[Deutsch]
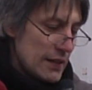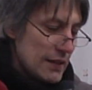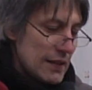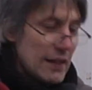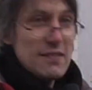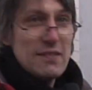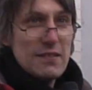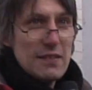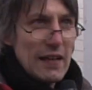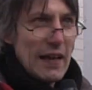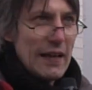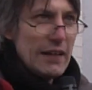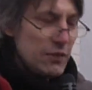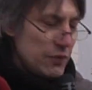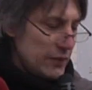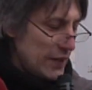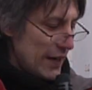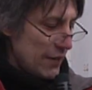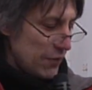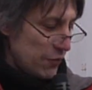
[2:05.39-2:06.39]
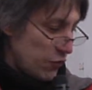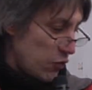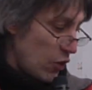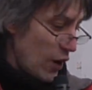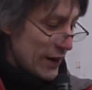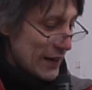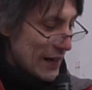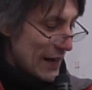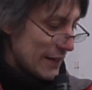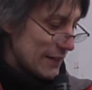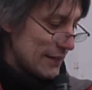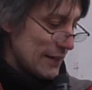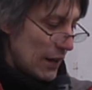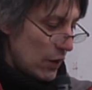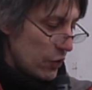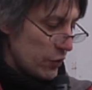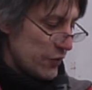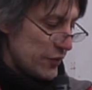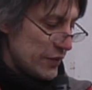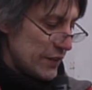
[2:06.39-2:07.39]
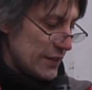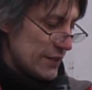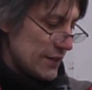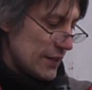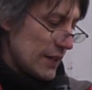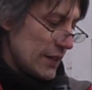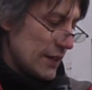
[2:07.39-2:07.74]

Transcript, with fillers: ganz gleich, wie dein Vorgarten aussieht,